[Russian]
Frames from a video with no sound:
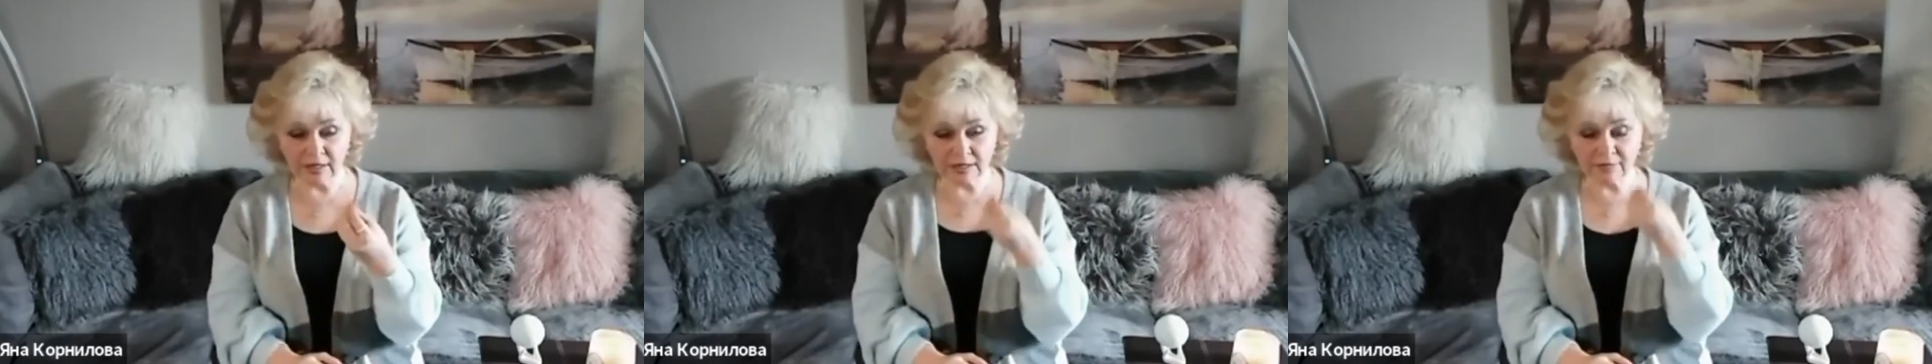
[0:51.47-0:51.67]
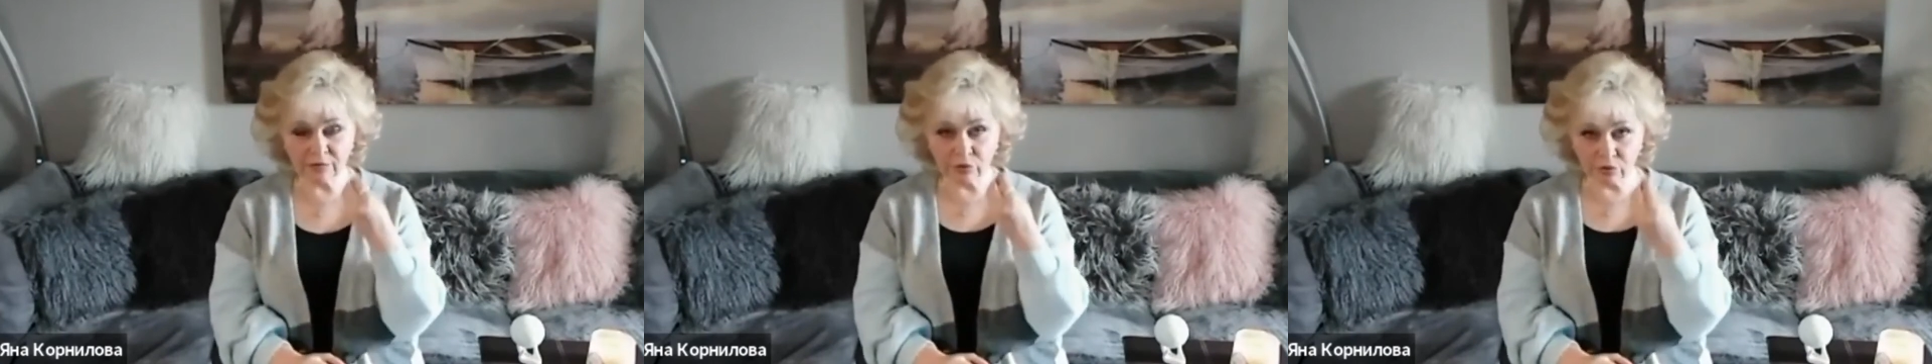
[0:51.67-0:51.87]

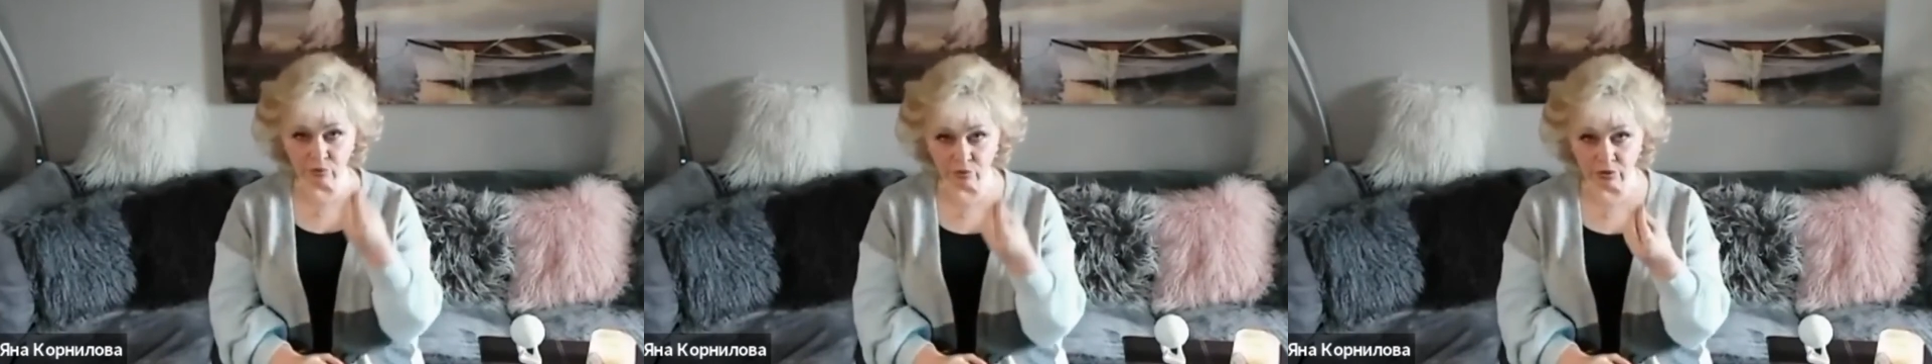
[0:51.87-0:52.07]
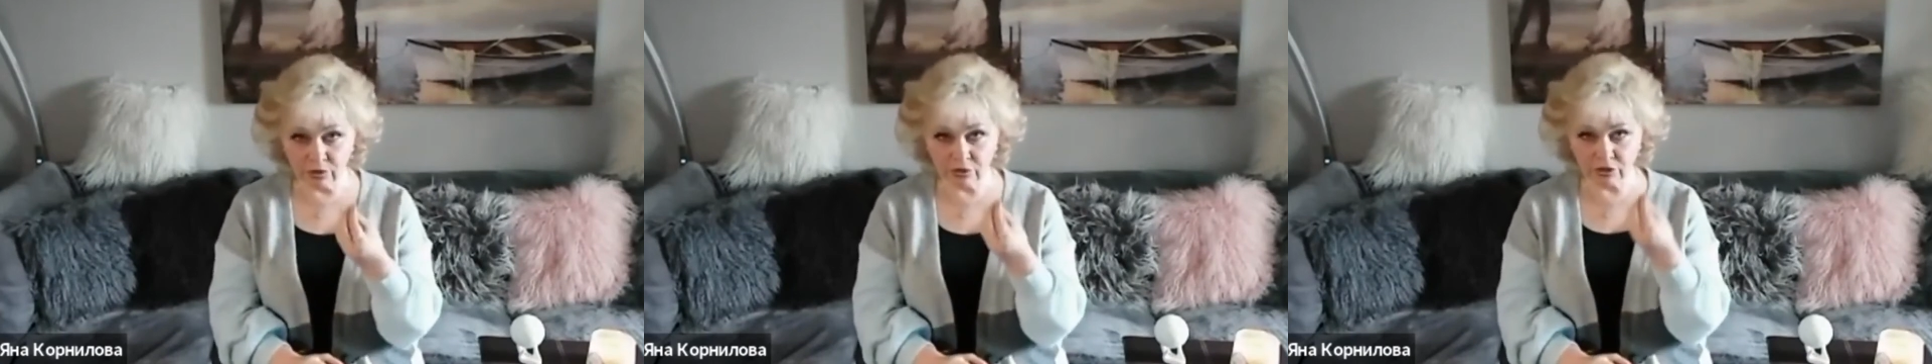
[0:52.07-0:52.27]

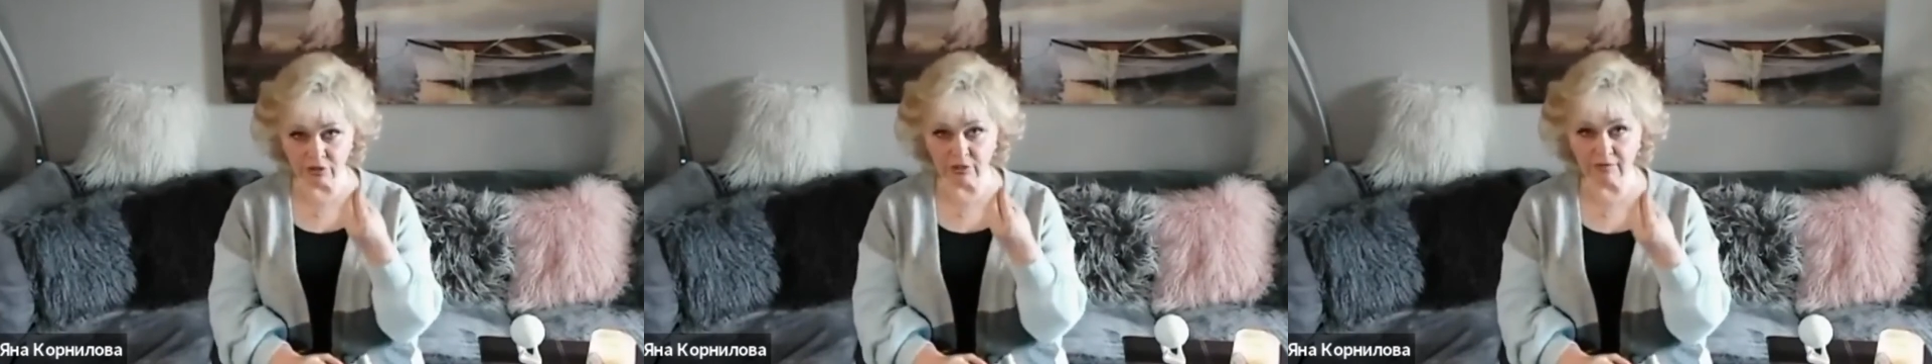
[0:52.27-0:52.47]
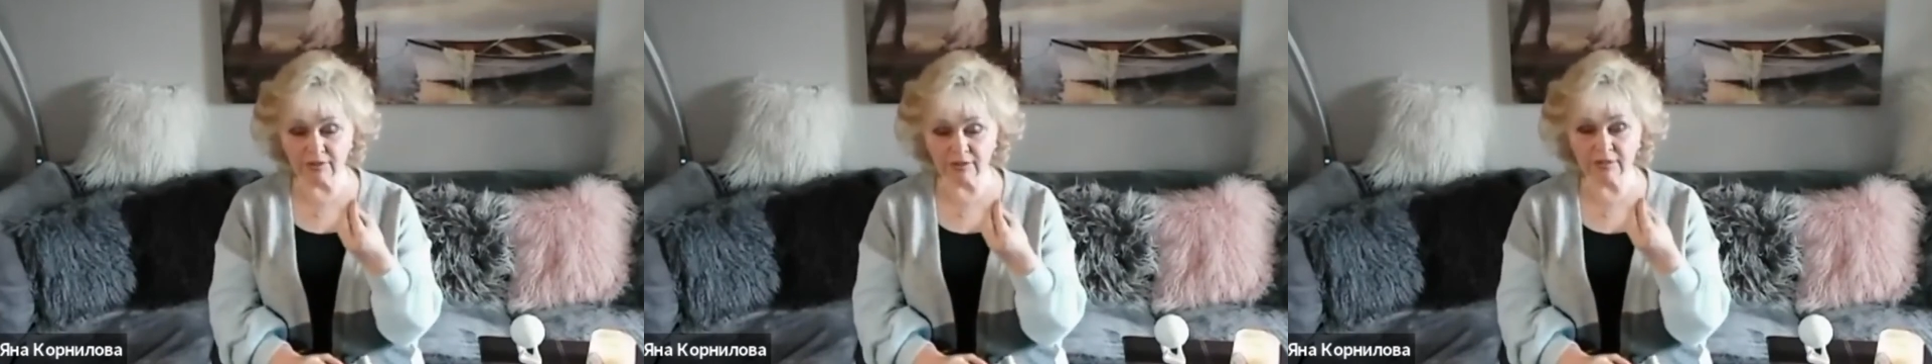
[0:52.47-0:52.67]
«святой
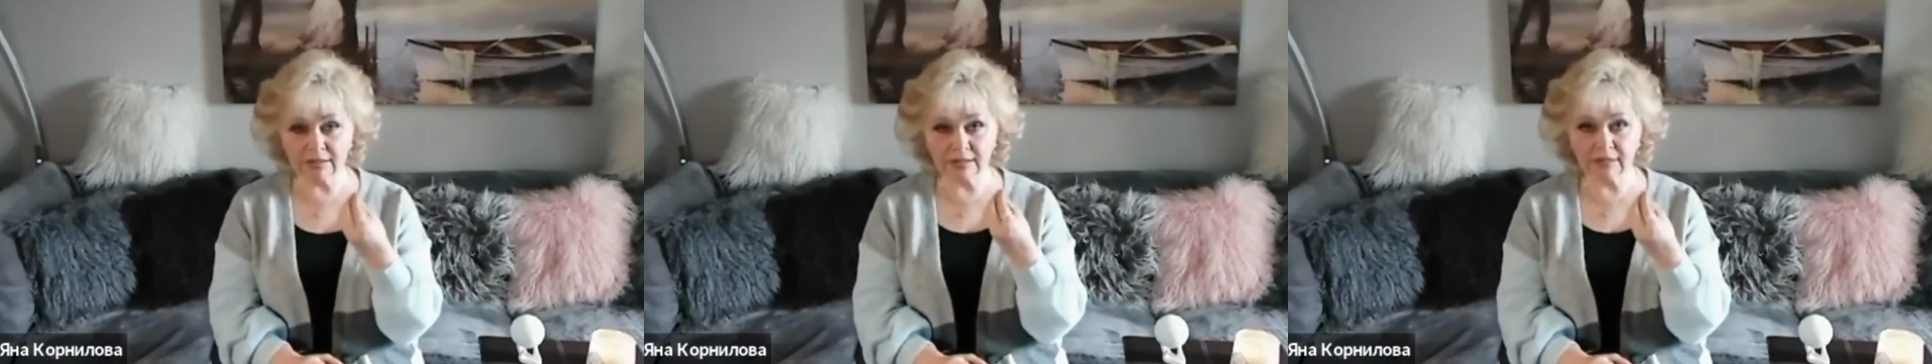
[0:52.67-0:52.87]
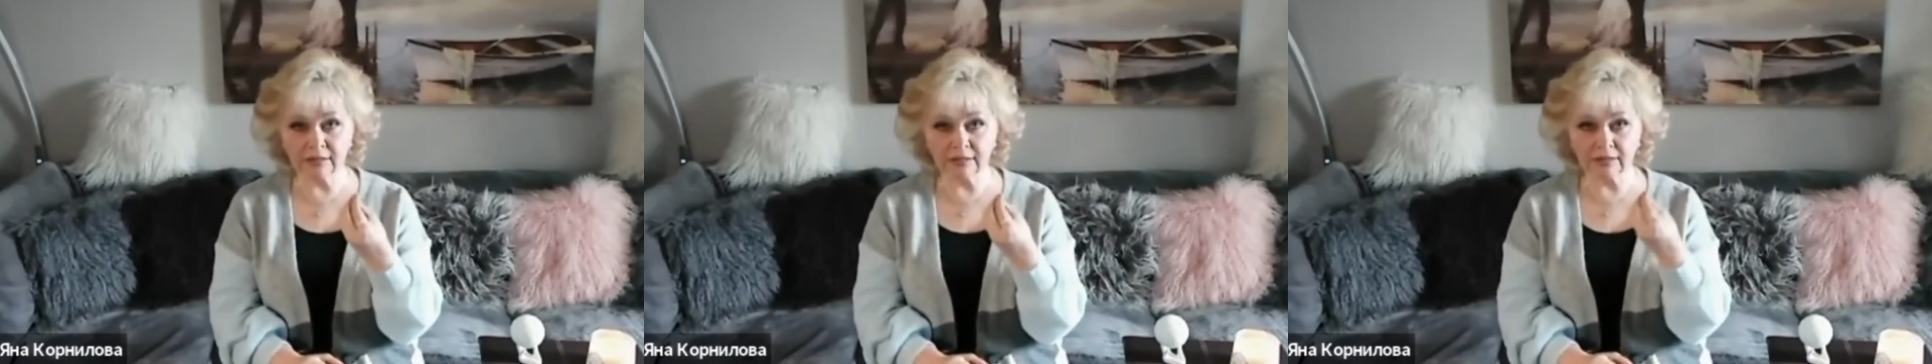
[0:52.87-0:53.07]
человек
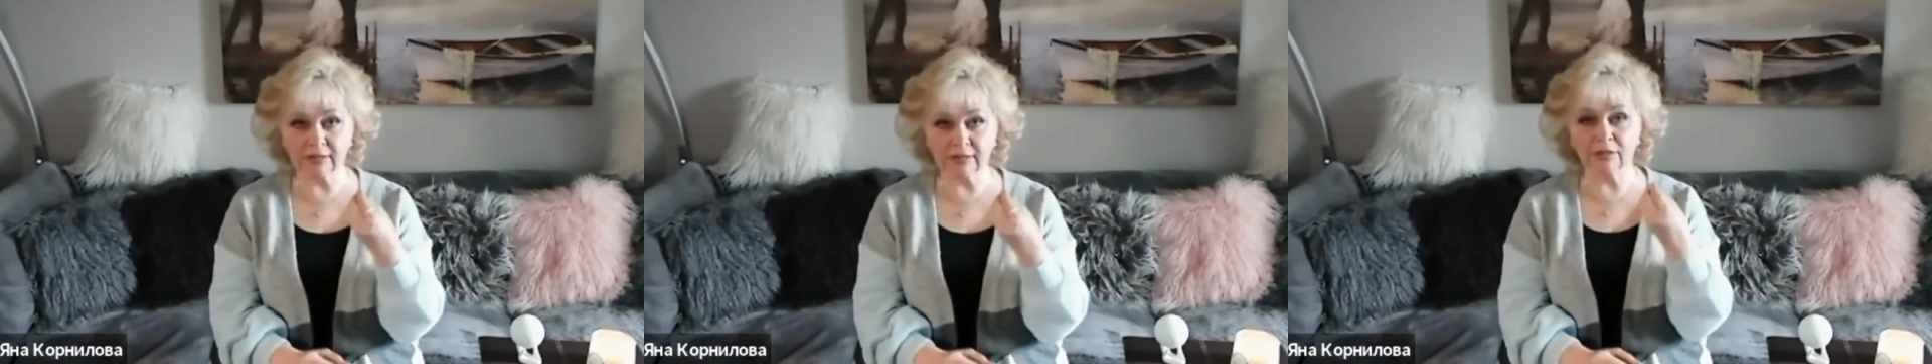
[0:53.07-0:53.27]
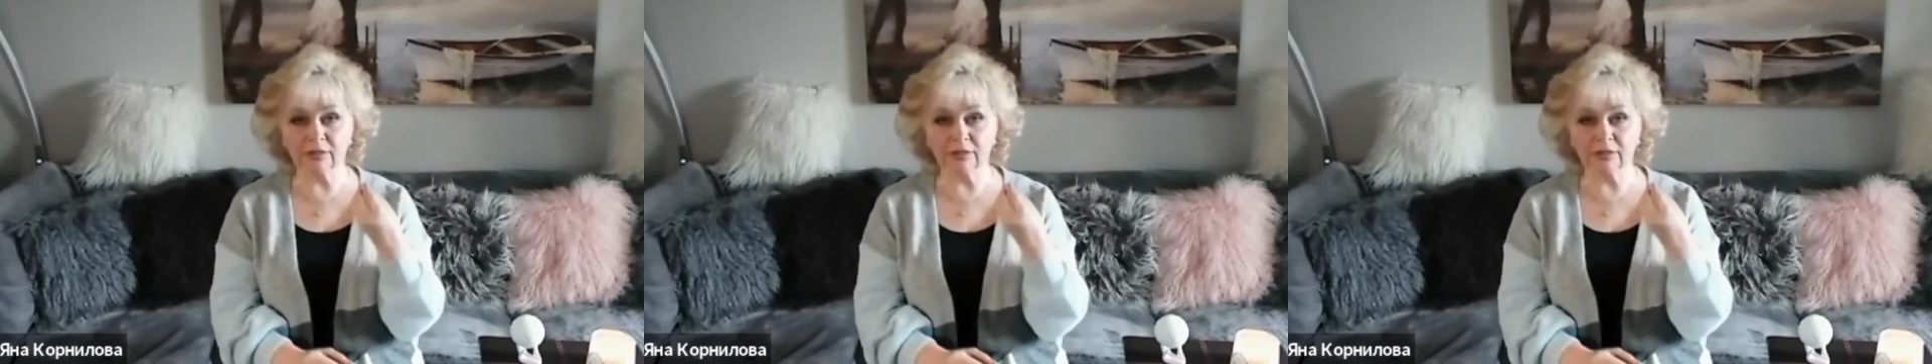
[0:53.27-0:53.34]
делает